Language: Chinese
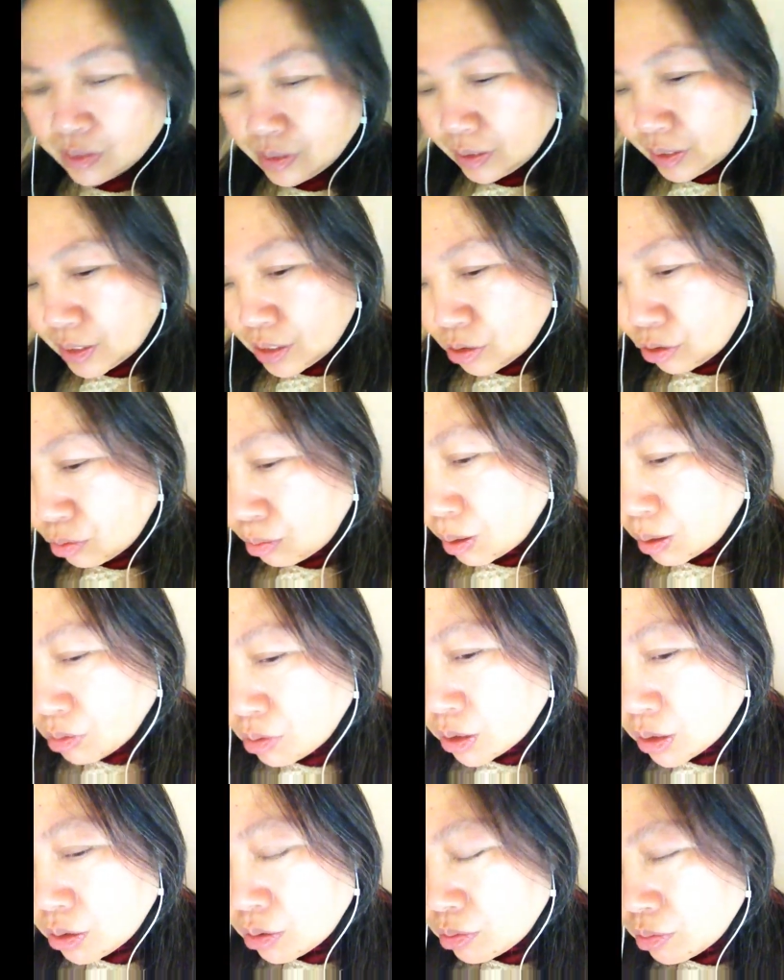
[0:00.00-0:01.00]
也走毛
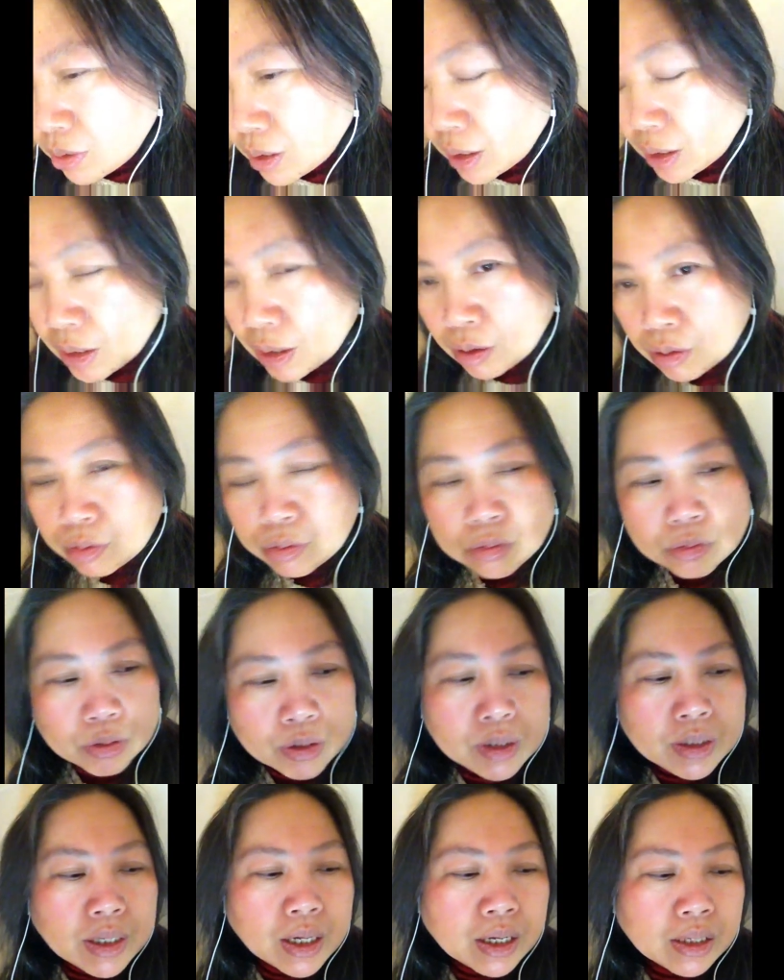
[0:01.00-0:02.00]
泽东这一条路
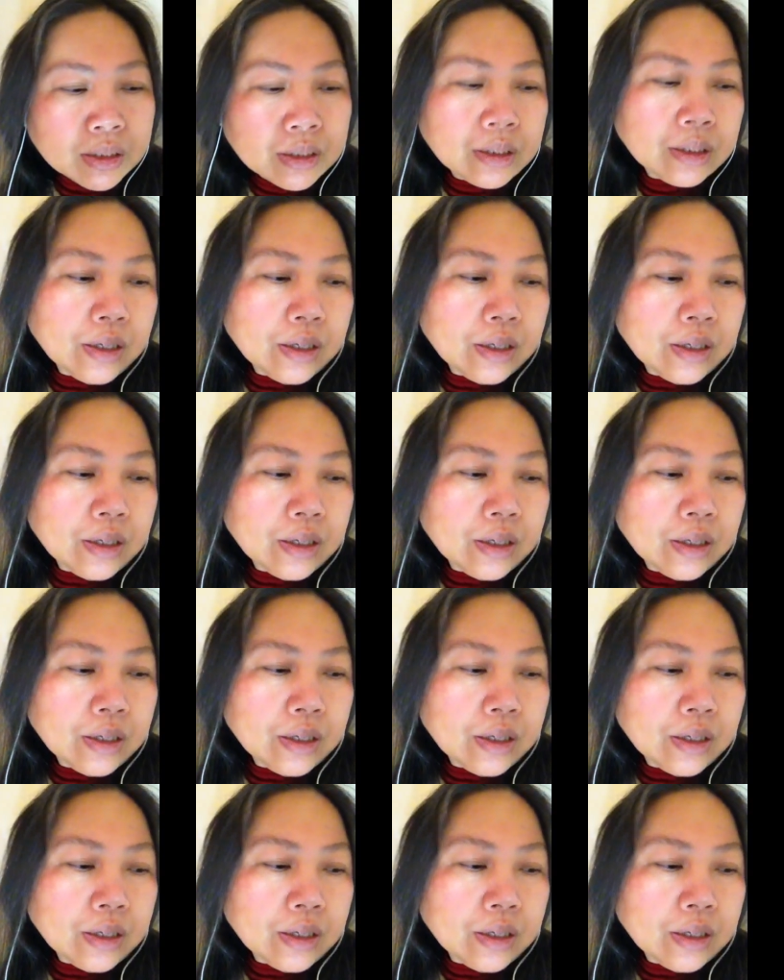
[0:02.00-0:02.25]
一样，